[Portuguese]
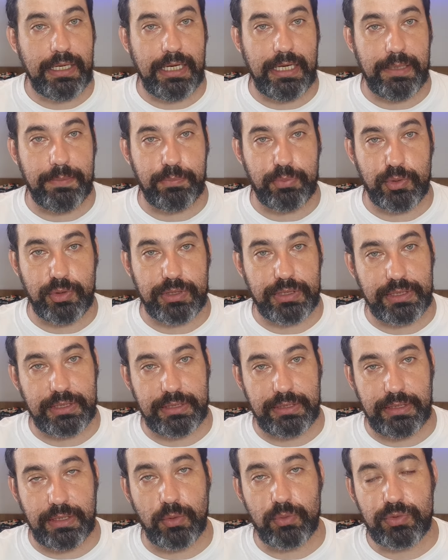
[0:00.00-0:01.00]
é, por
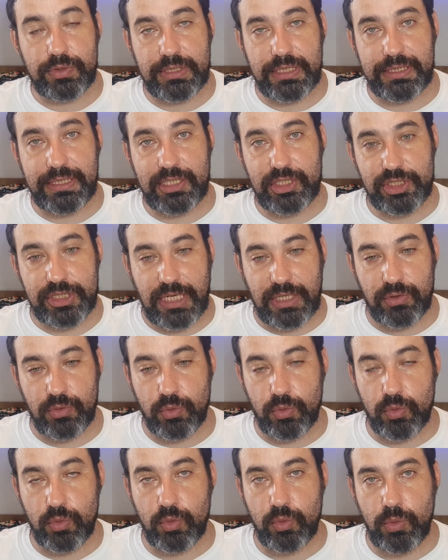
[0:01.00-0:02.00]
não ter
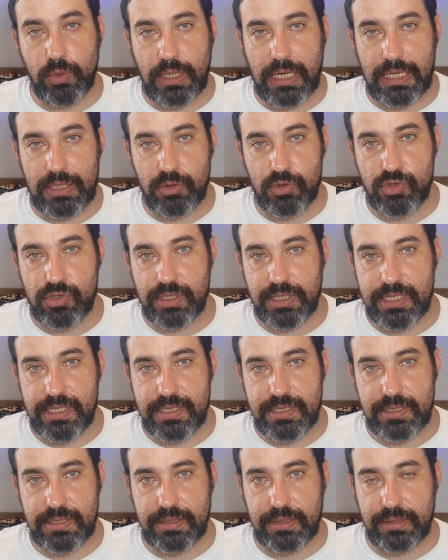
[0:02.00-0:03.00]
deixado o Carlos
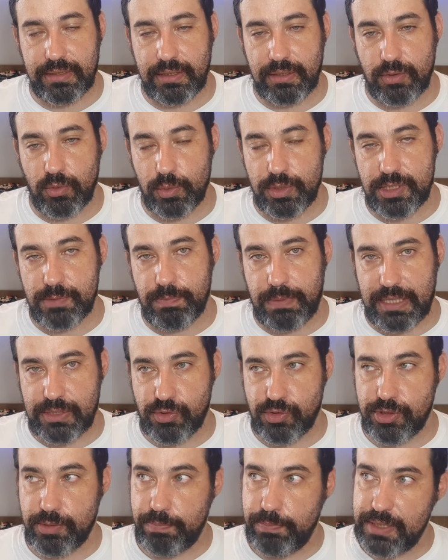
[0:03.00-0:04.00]
Sainz com
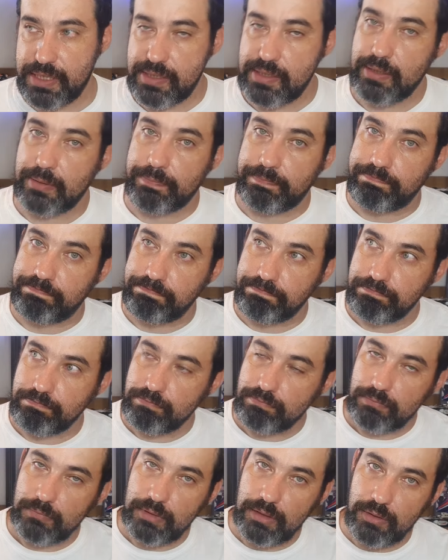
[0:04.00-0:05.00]
espaço de pista,
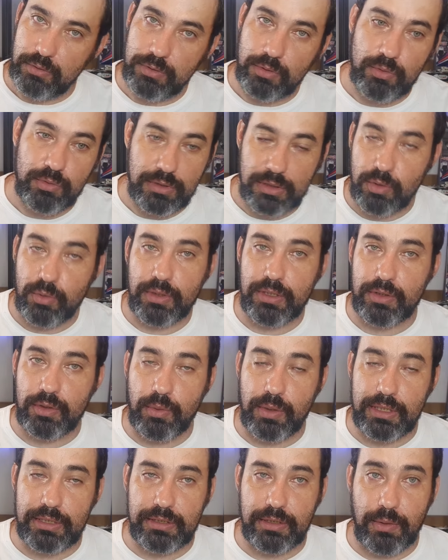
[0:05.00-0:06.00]
eu não, não, eu
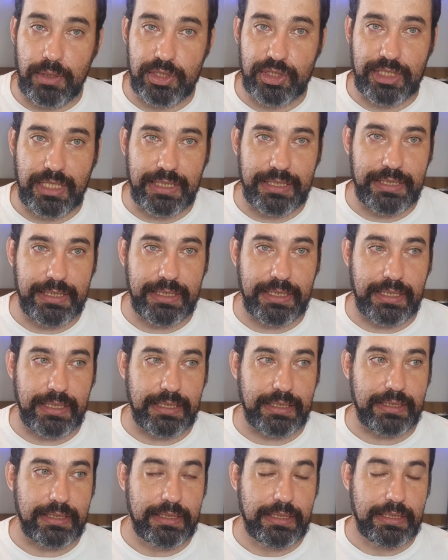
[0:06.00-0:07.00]
não, não
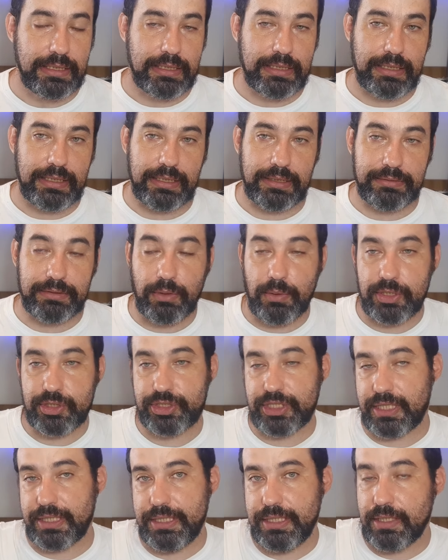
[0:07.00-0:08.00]
acharia é, não
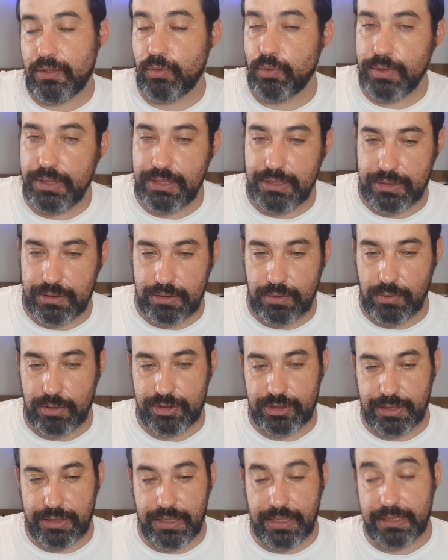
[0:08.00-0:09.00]
acharia ruim, não
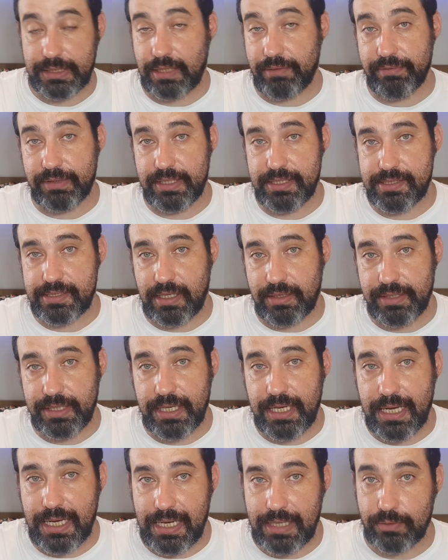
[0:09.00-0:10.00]
acharia que, tá, que
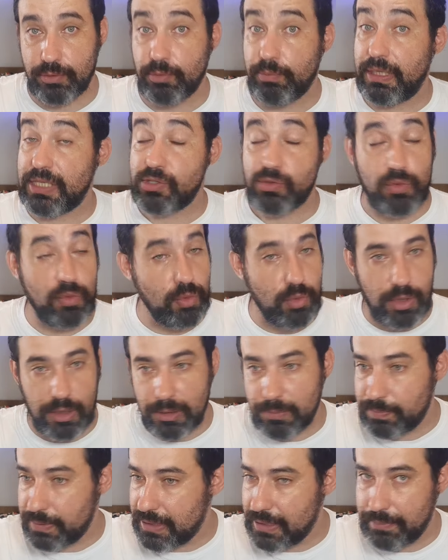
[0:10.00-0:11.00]
estaria errado, mas
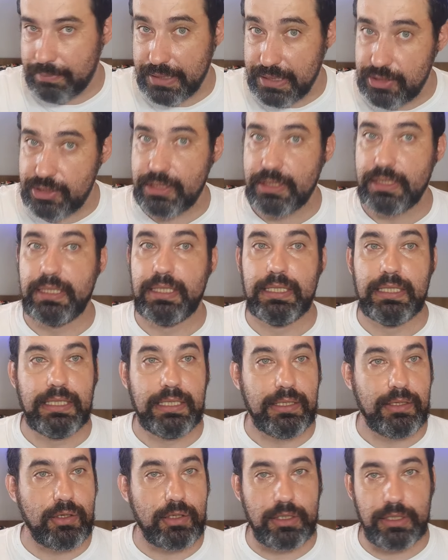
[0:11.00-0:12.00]
concordo plenamente
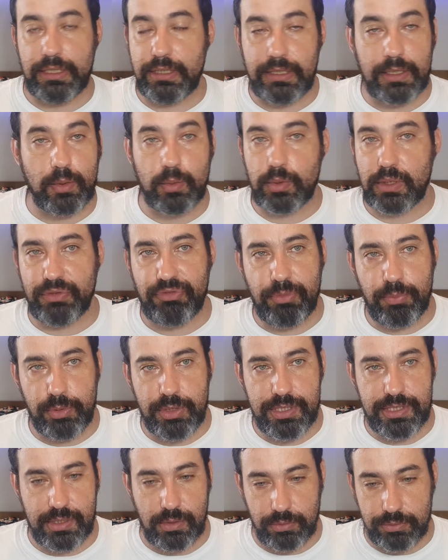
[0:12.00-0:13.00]
que não teve
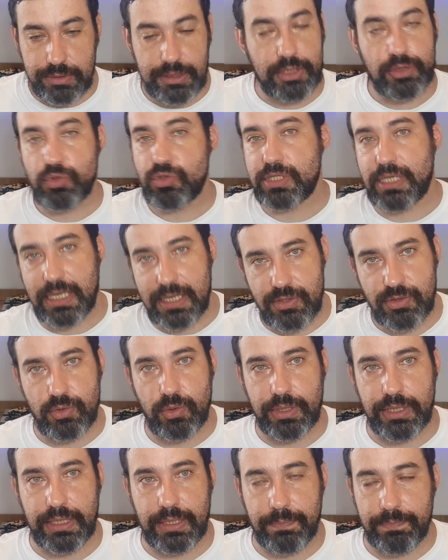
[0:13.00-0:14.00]
punição. Deixa os caras
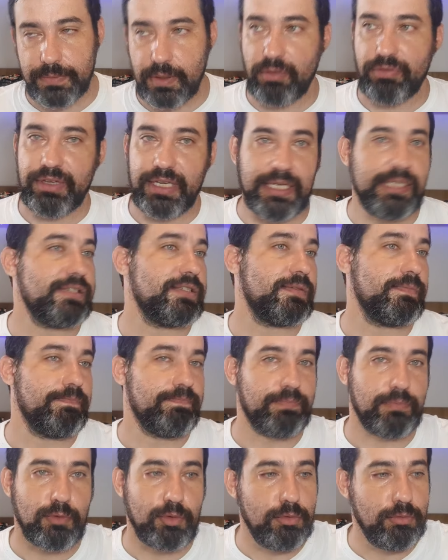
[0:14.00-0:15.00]
correrem. Talvez
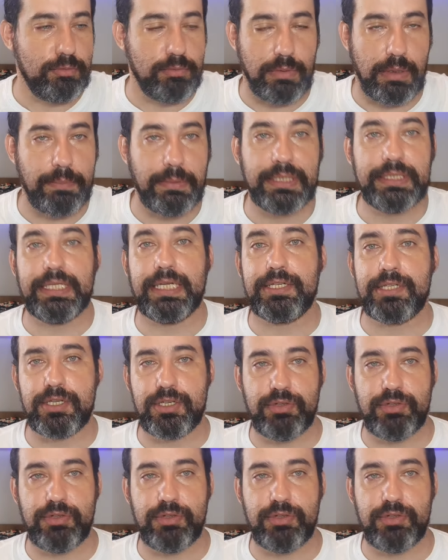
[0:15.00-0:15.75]
uma bandeira de